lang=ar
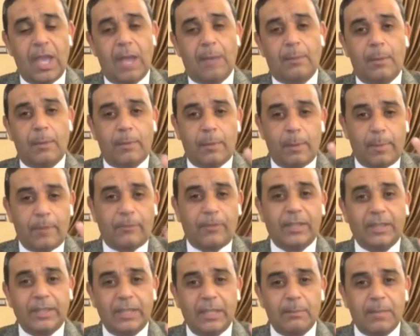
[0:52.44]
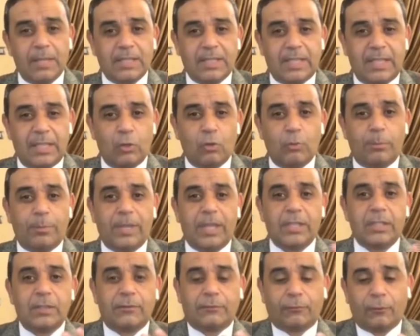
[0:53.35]
اما بيبقى فيه اثنين ماسكينه
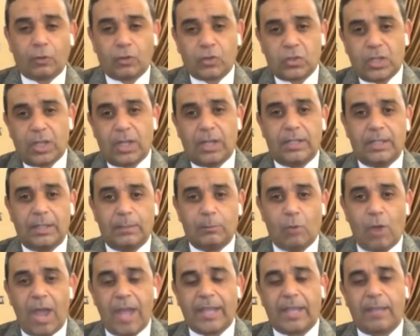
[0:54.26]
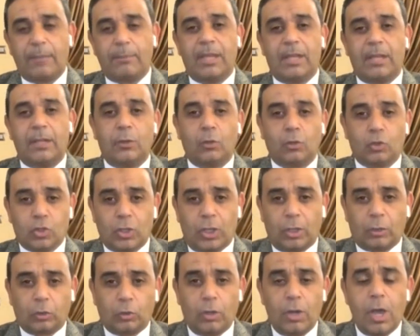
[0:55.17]
بيدي فرصه للمهاجم اللي
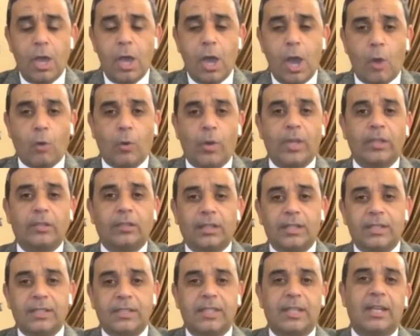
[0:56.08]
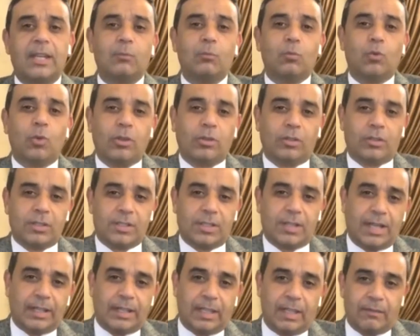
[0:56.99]
قصاده هو يقدر يستلم ويحرز
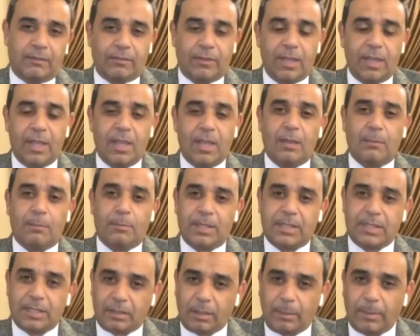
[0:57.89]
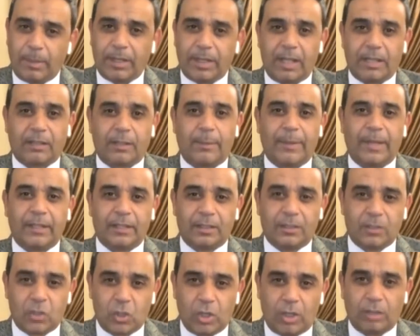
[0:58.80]
الاهداف بس طبعا اتمنى
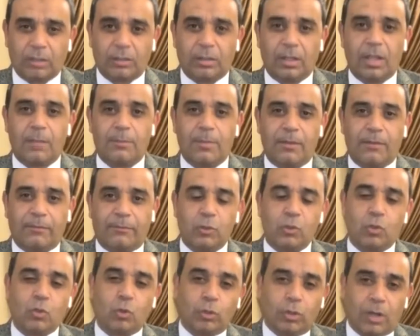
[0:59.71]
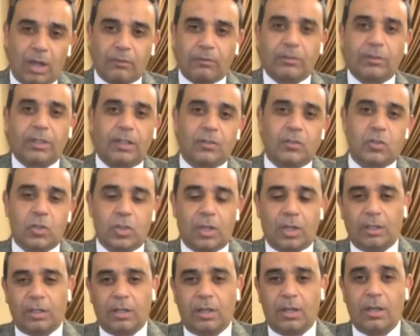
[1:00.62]
ان شاء الله يبقى فيه ظهور افضل ان
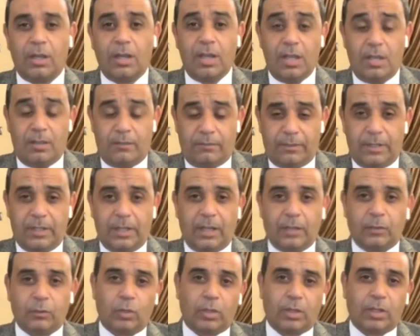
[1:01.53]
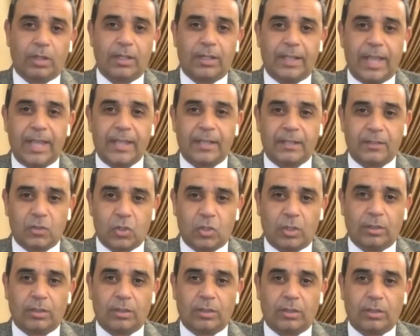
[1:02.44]
شاء الله في الادوار اللي جايه ان
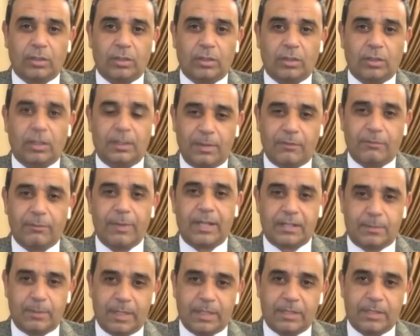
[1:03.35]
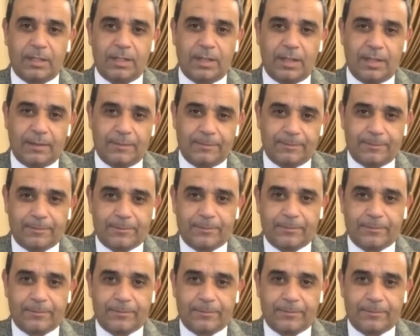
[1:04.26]
شاء الله اللي هتبقى في مارس باذن الله